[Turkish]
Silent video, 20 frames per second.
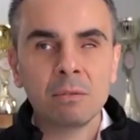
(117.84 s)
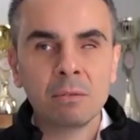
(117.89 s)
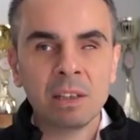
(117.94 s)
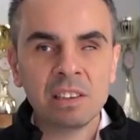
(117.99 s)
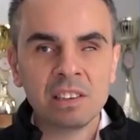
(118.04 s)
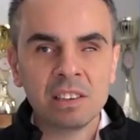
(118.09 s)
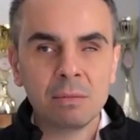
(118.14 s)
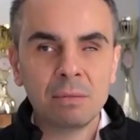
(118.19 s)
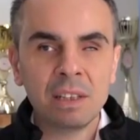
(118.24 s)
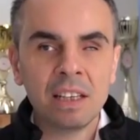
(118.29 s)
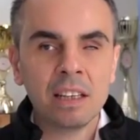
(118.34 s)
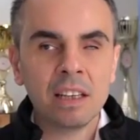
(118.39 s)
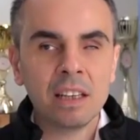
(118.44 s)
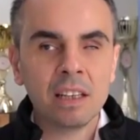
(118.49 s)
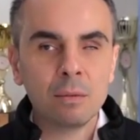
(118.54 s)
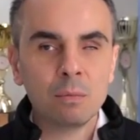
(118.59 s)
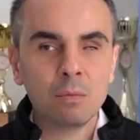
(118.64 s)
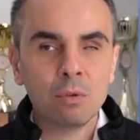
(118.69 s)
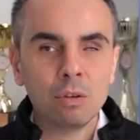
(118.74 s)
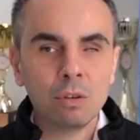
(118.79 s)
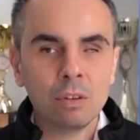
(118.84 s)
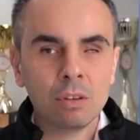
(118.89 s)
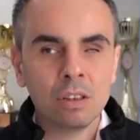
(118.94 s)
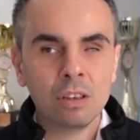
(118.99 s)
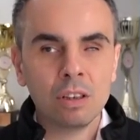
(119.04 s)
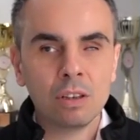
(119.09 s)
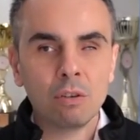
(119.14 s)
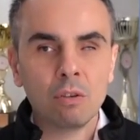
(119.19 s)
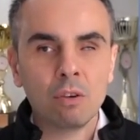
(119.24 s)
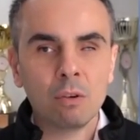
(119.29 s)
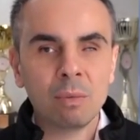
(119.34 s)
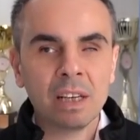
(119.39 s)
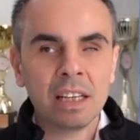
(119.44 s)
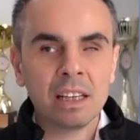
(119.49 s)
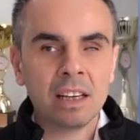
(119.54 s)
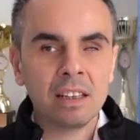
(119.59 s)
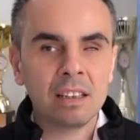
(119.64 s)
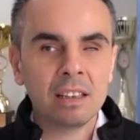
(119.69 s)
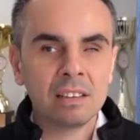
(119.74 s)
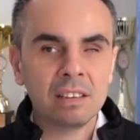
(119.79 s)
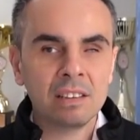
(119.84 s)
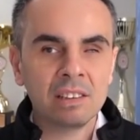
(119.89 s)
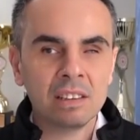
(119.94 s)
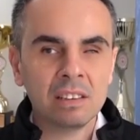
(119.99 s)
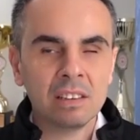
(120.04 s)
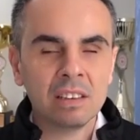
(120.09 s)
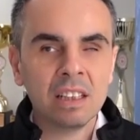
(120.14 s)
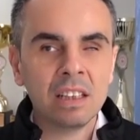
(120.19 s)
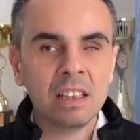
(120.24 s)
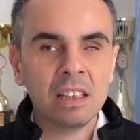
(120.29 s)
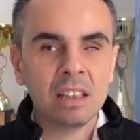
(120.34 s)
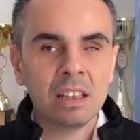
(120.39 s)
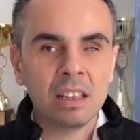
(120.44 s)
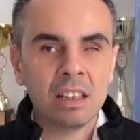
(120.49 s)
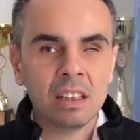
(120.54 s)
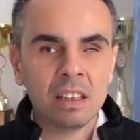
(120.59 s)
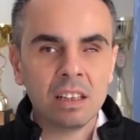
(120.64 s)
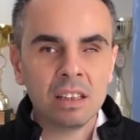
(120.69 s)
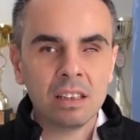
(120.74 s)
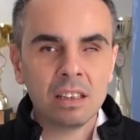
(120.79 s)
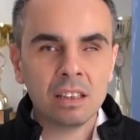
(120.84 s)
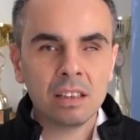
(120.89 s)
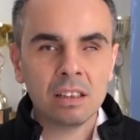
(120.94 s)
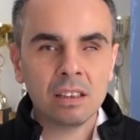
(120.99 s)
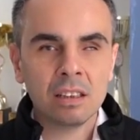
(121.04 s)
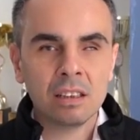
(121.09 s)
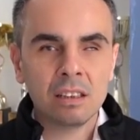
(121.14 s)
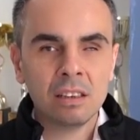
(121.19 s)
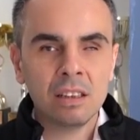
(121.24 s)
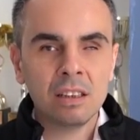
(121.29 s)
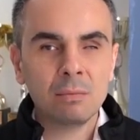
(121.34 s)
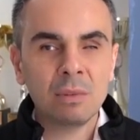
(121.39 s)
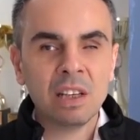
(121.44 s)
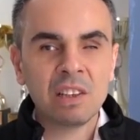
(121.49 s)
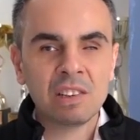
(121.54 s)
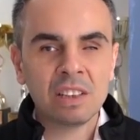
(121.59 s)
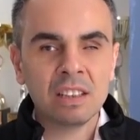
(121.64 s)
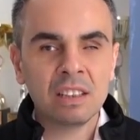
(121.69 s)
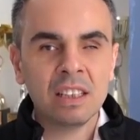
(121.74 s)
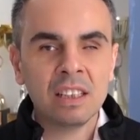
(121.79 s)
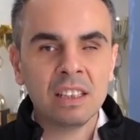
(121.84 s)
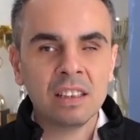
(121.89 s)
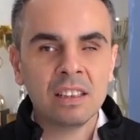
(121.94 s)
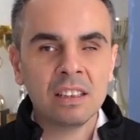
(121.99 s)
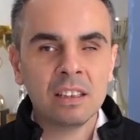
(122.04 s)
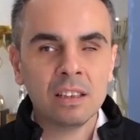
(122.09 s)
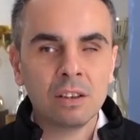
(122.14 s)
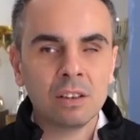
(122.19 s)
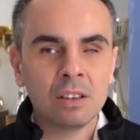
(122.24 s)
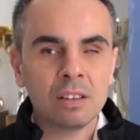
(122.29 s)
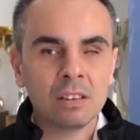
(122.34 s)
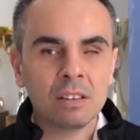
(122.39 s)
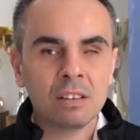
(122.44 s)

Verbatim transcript: bir başka bir engelim yok e, görme engellik dışında. E, 20 yaşında e,